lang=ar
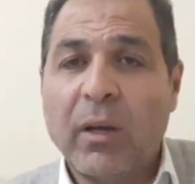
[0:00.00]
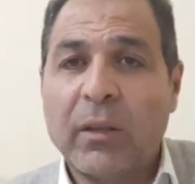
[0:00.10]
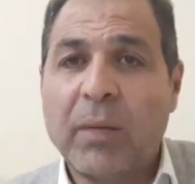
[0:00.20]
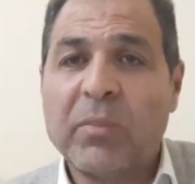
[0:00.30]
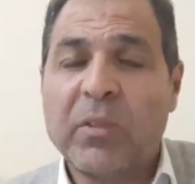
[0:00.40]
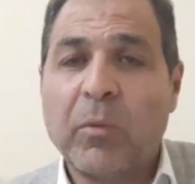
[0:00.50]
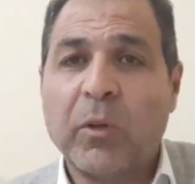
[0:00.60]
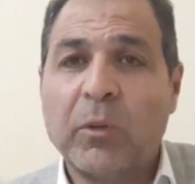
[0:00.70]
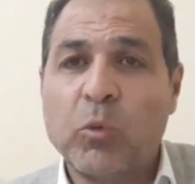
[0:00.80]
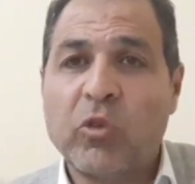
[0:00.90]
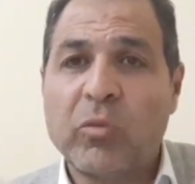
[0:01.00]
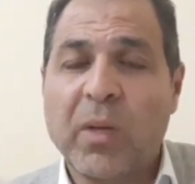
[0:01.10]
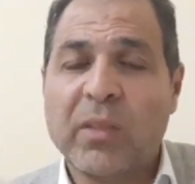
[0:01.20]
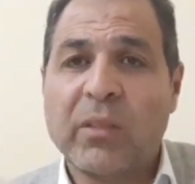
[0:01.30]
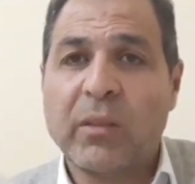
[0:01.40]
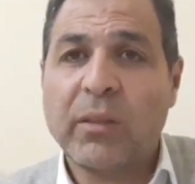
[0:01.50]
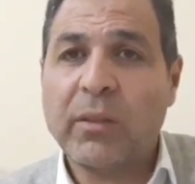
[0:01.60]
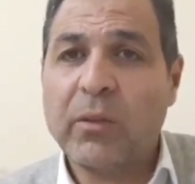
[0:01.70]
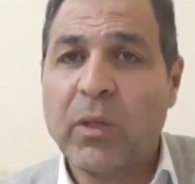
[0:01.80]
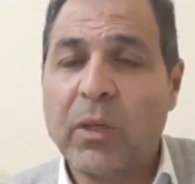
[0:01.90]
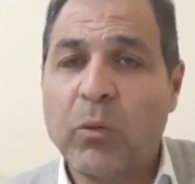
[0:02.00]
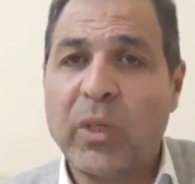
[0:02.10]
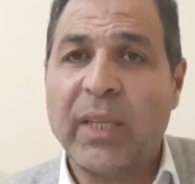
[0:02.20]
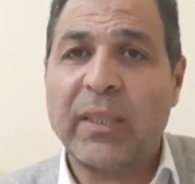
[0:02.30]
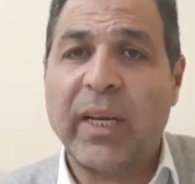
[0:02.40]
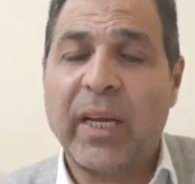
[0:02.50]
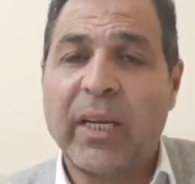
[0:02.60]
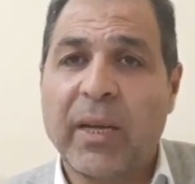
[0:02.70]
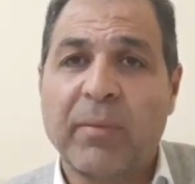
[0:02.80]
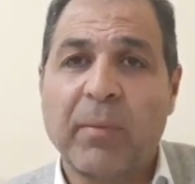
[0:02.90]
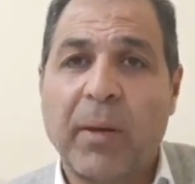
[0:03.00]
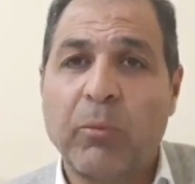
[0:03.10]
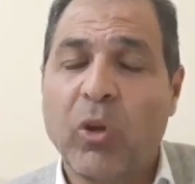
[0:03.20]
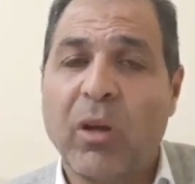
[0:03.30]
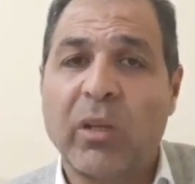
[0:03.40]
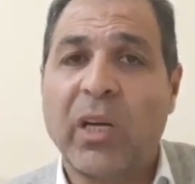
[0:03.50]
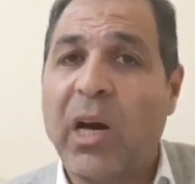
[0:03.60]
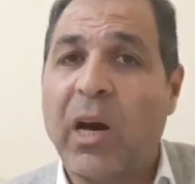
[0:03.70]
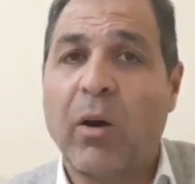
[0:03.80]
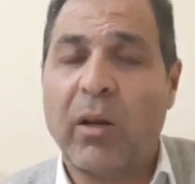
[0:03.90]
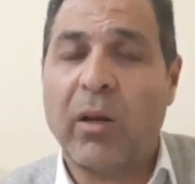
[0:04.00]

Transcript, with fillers: رمز من رموز مصر آه، والنادي الاهلي الكابتن محمود الخليق آه،